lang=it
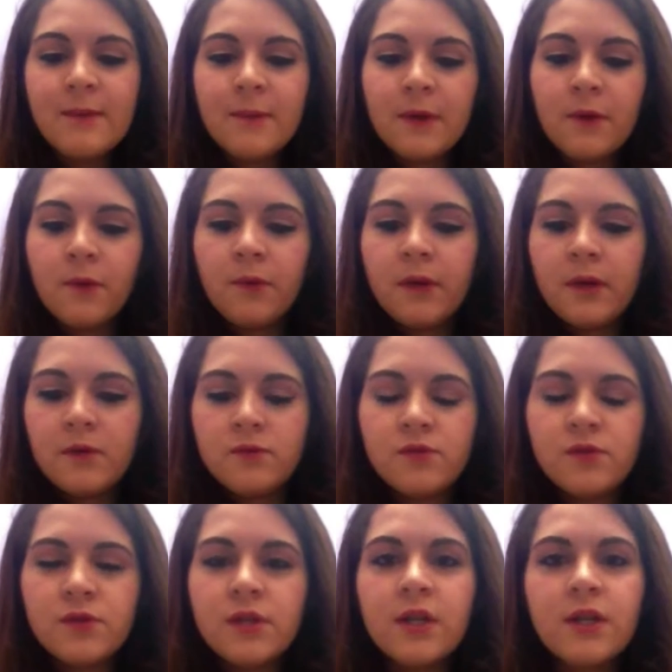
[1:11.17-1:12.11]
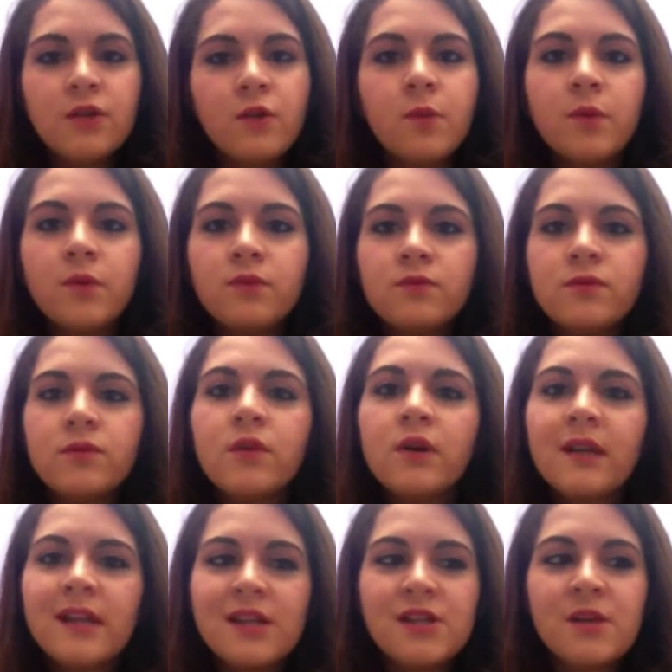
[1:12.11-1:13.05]
per cui a un certo punto
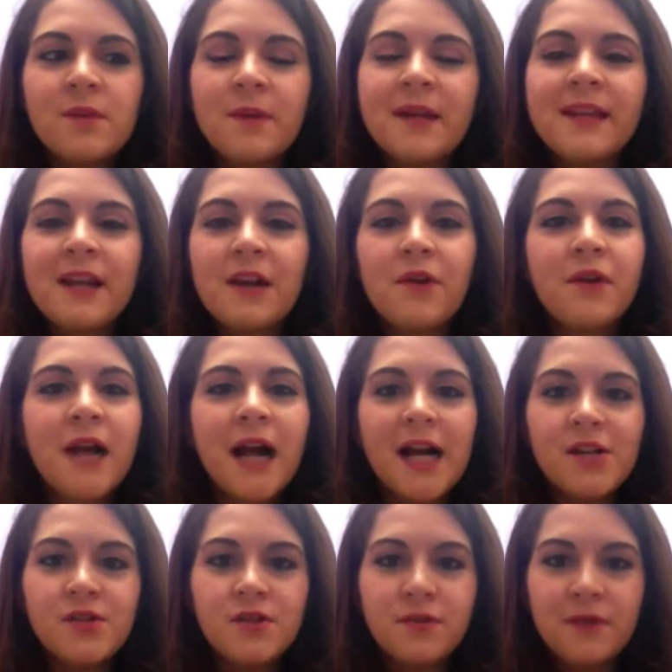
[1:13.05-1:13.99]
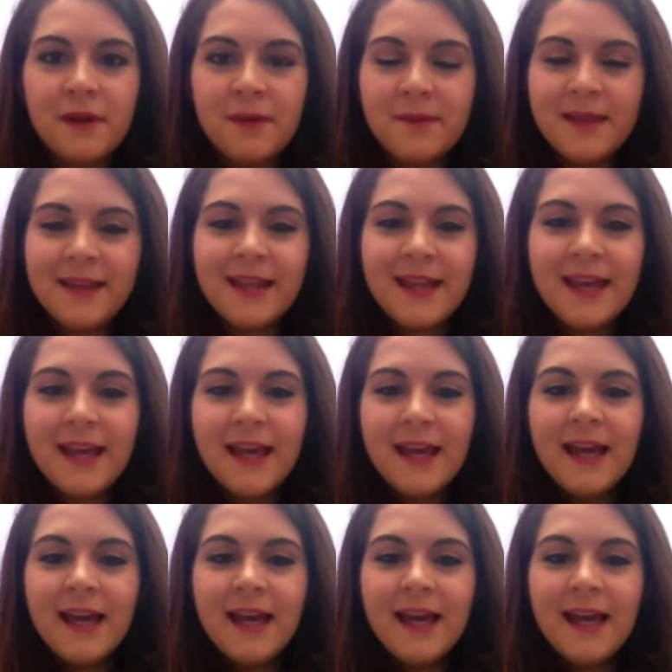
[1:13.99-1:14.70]
riesce a prendere coraggio, finalmente